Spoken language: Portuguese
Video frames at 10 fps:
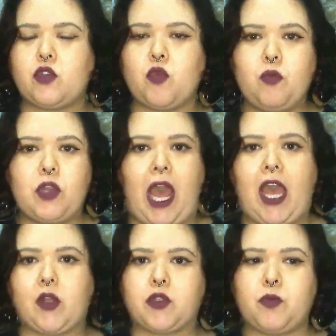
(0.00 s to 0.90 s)
com
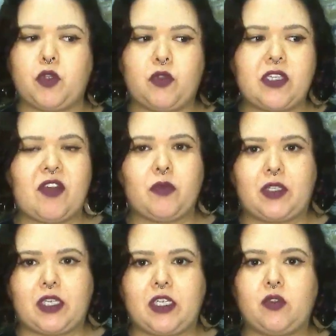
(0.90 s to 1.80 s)
buracos, botões
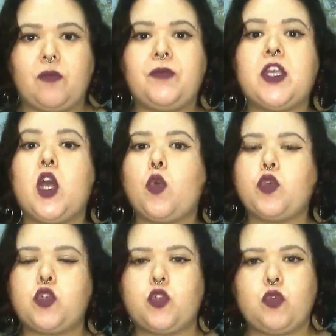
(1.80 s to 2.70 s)
faltando,
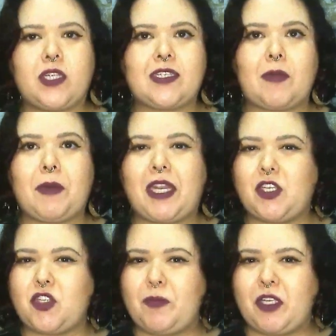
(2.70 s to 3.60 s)
costuras
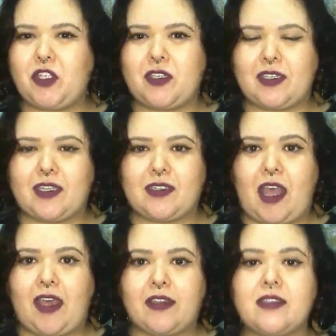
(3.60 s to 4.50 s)
aparentemente
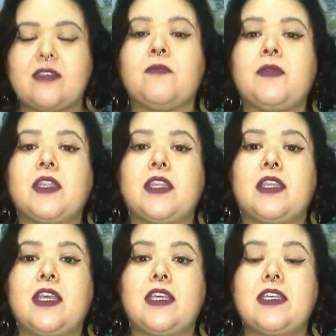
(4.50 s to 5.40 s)
desgastadas.
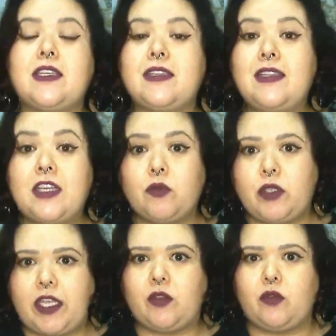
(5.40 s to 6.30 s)
Não
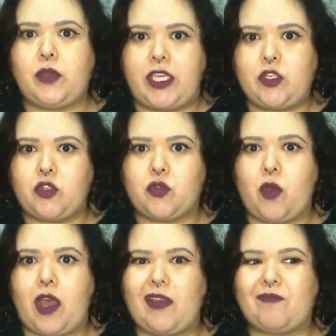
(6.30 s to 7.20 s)
tendo
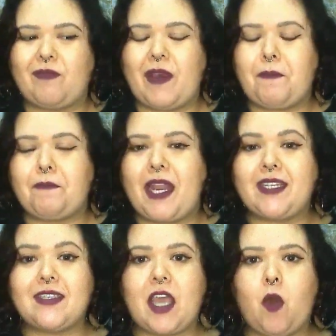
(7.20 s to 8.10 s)
isso,
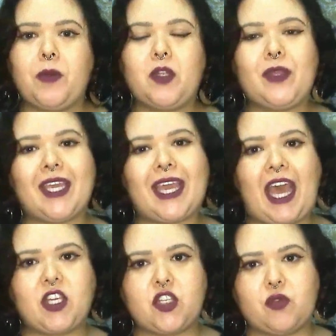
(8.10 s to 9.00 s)
parece que a roupa não
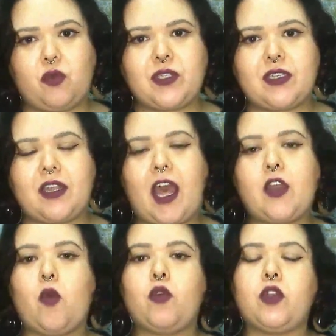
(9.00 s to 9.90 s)
encaixa com o
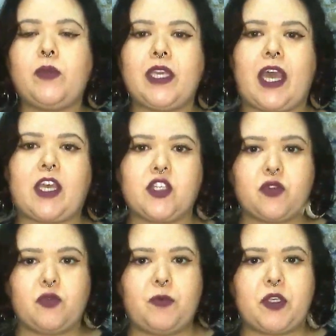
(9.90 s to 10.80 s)
cenário ou não encaixa
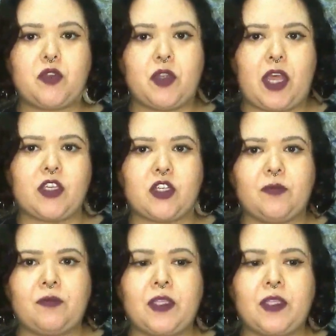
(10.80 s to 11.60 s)
com o personagem.